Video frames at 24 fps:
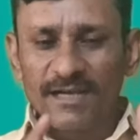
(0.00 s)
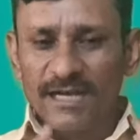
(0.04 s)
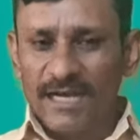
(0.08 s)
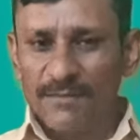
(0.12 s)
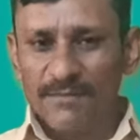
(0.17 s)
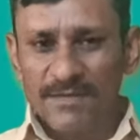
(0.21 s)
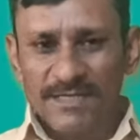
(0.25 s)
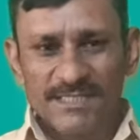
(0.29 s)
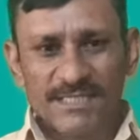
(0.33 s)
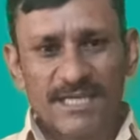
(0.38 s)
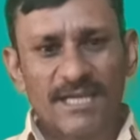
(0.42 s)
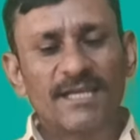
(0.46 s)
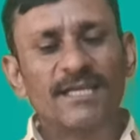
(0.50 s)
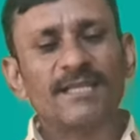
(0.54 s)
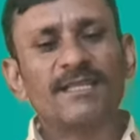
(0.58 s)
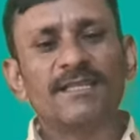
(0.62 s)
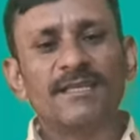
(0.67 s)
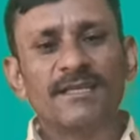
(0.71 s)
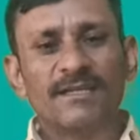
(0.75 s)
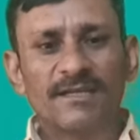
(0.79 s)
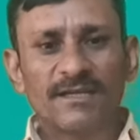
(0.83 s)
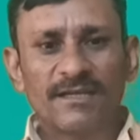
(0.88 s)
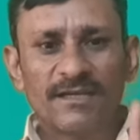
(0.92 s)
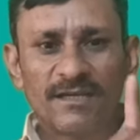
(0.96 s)
हमेशा की
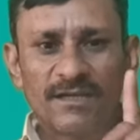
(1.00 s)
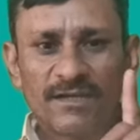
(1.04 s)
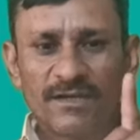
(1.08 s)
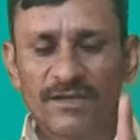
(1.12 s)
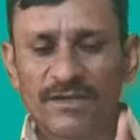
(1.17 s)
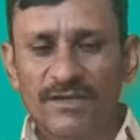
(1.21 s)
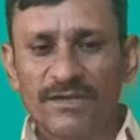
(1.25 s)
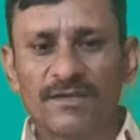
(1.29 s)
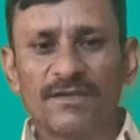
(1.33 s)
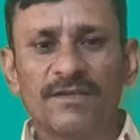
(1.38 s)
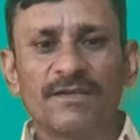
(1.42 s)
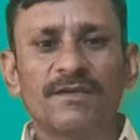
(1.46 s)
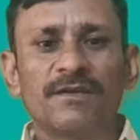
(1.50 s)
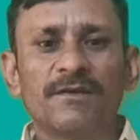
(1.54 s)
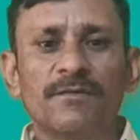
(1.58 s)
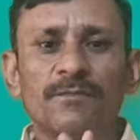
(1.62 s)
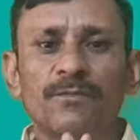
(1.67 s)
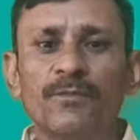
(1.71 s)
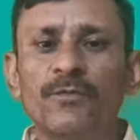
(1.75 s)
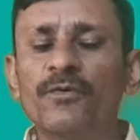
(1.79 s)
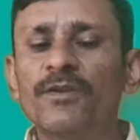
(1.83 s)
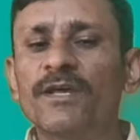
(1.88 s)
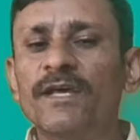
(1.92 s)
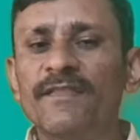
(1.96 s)
तरह
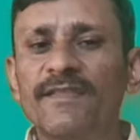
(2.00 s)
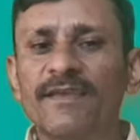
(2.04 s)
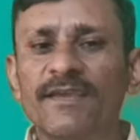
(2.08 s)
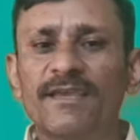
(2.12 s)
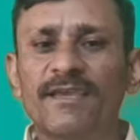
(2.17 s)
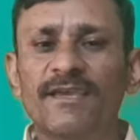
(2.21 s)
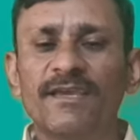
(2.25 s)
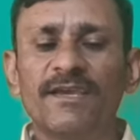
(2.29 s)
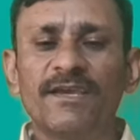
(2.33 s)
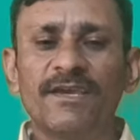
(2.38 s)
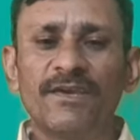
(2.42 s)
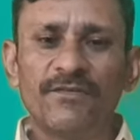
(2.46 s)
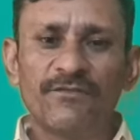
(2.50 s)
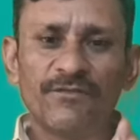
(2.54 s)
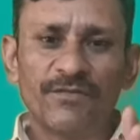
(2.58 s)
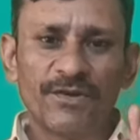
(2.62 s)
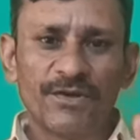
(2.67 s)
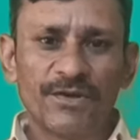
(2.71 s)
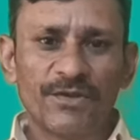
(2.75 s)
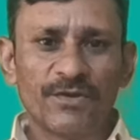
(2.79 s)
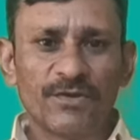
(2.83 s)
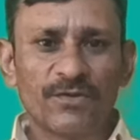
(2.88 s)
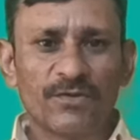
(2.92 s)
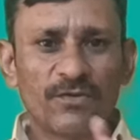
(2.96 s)
पूरा देखें
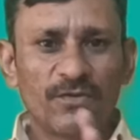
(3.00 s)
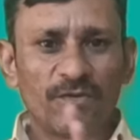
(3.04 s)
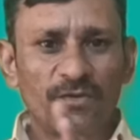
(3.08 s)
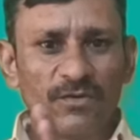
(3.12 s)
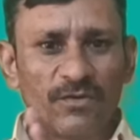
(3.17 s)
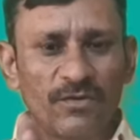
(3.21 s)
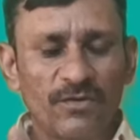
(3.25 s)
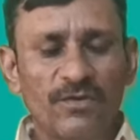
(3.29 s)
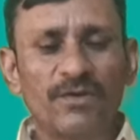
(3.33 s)
वीडियो को